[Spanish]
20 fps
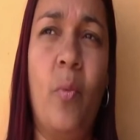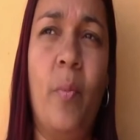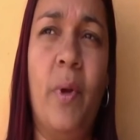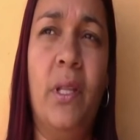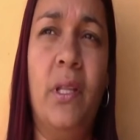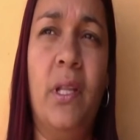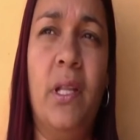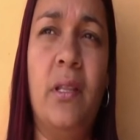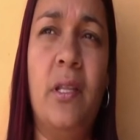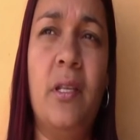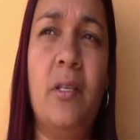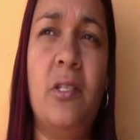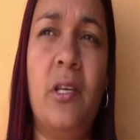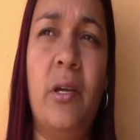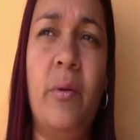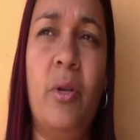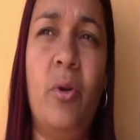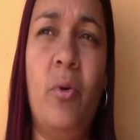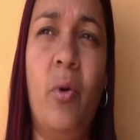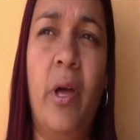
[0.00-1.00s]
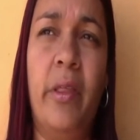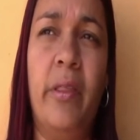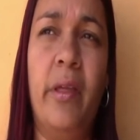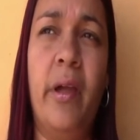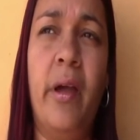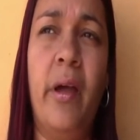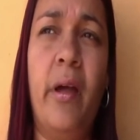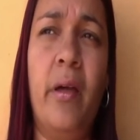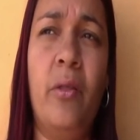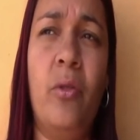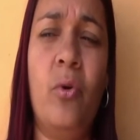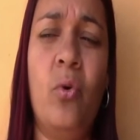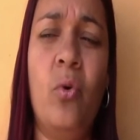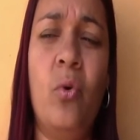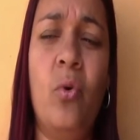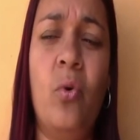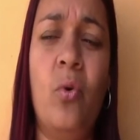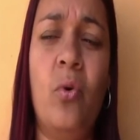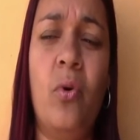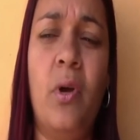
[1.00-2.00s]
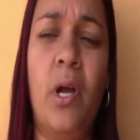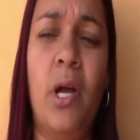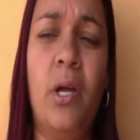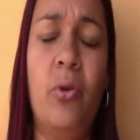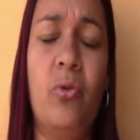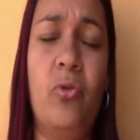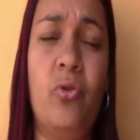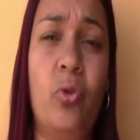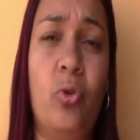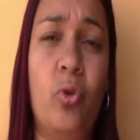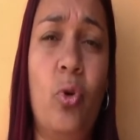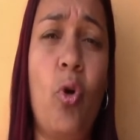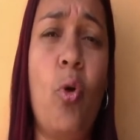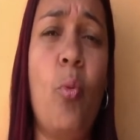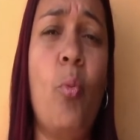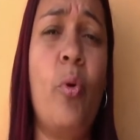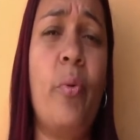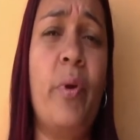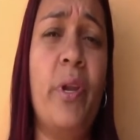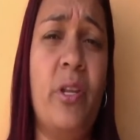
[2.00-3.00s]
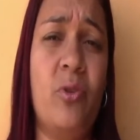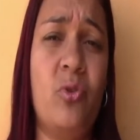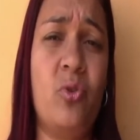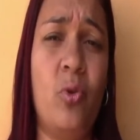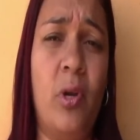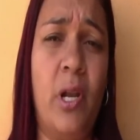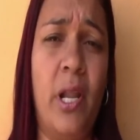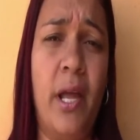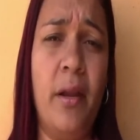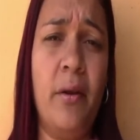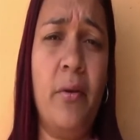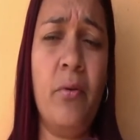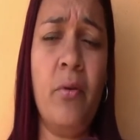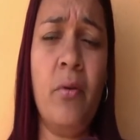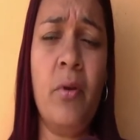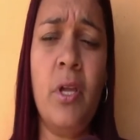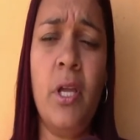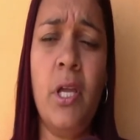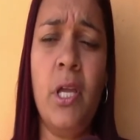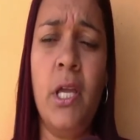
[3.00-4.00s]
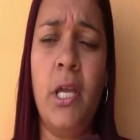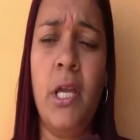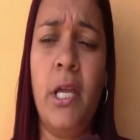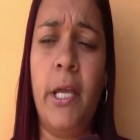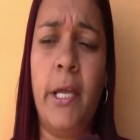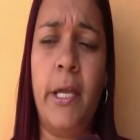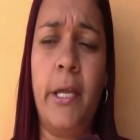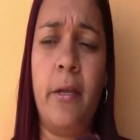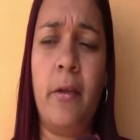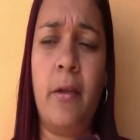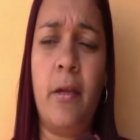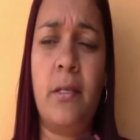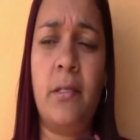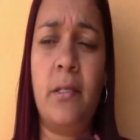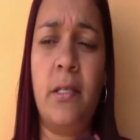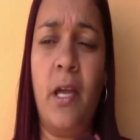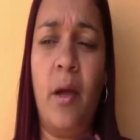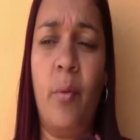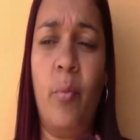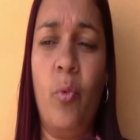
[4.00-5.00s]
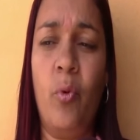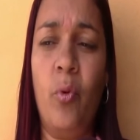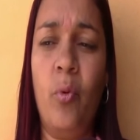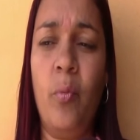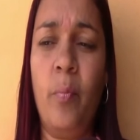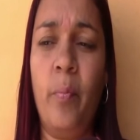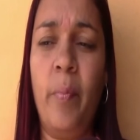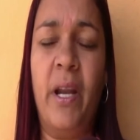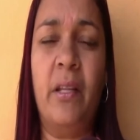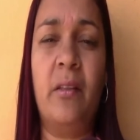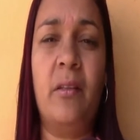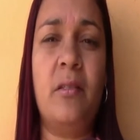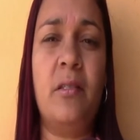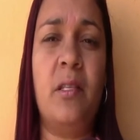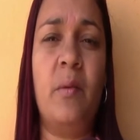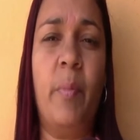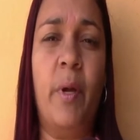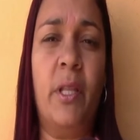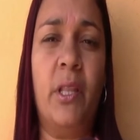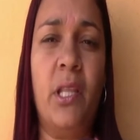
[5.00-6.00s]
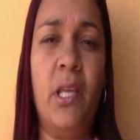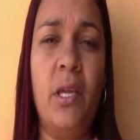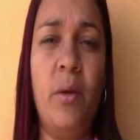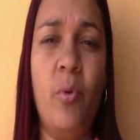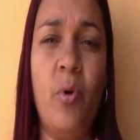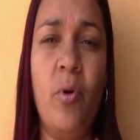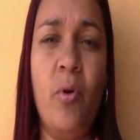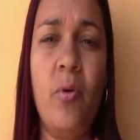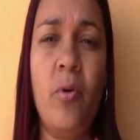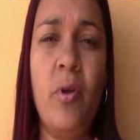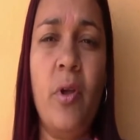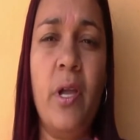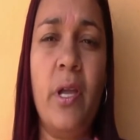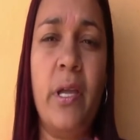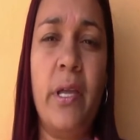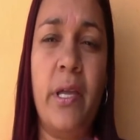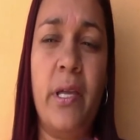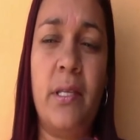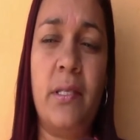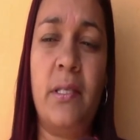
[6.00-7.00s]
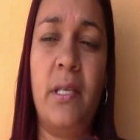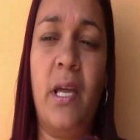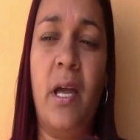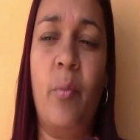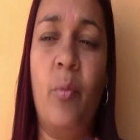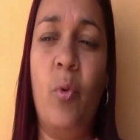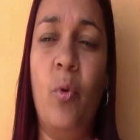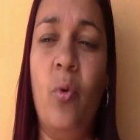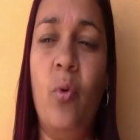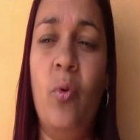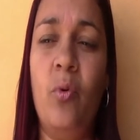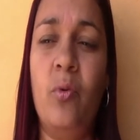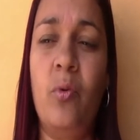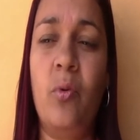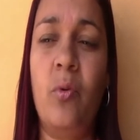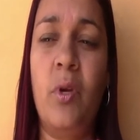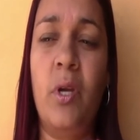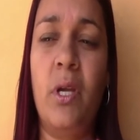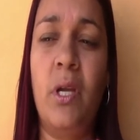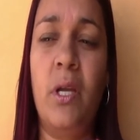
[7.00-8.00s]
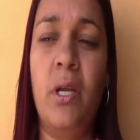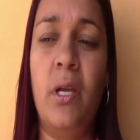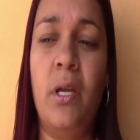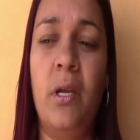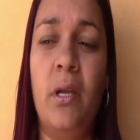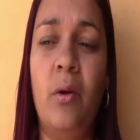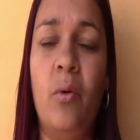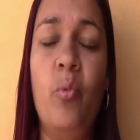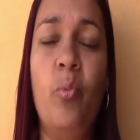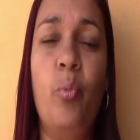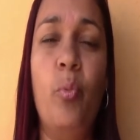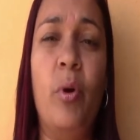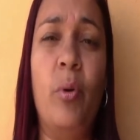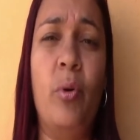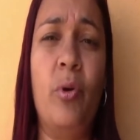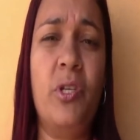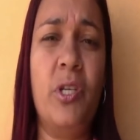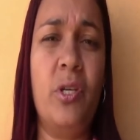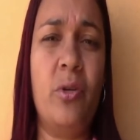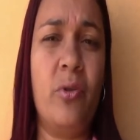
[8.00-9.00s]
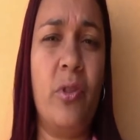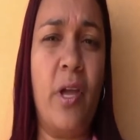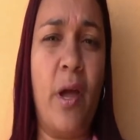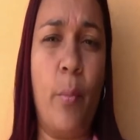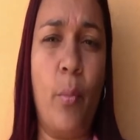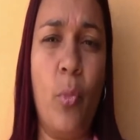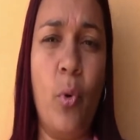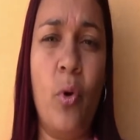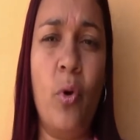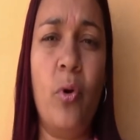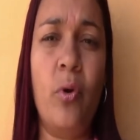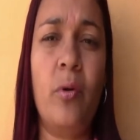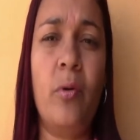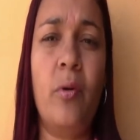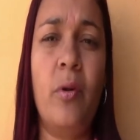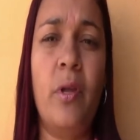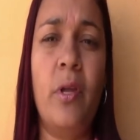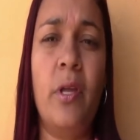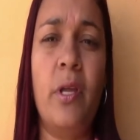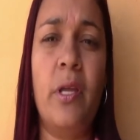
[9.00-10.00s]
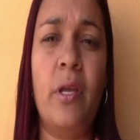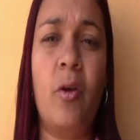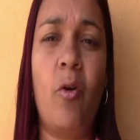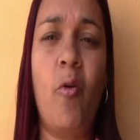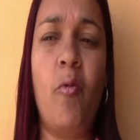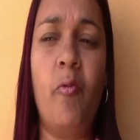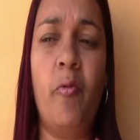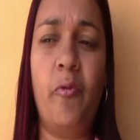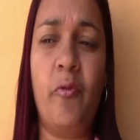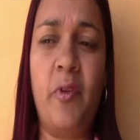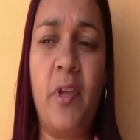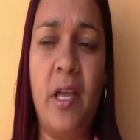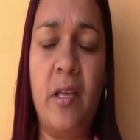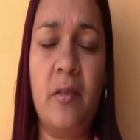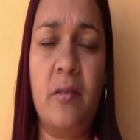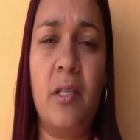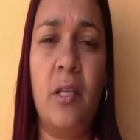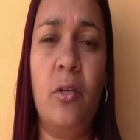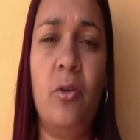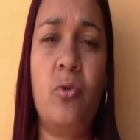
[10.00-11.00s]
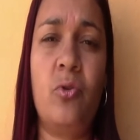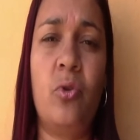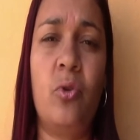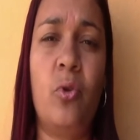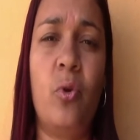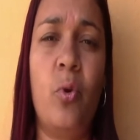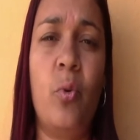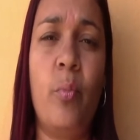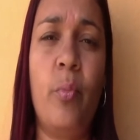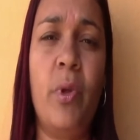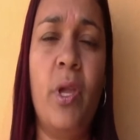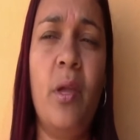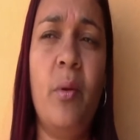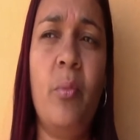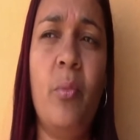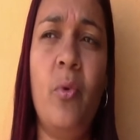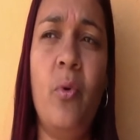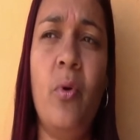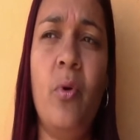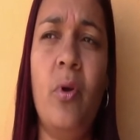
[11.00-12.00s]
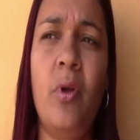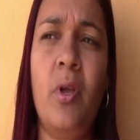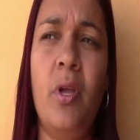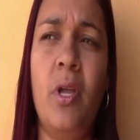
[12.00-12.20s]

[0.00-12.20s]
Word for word: comandante Chávez nos ha dejado a nosotros como venezolanos es que seamos participativos, que seamos eh, un pueblo lleno de amor, confianza en nosotros mismos.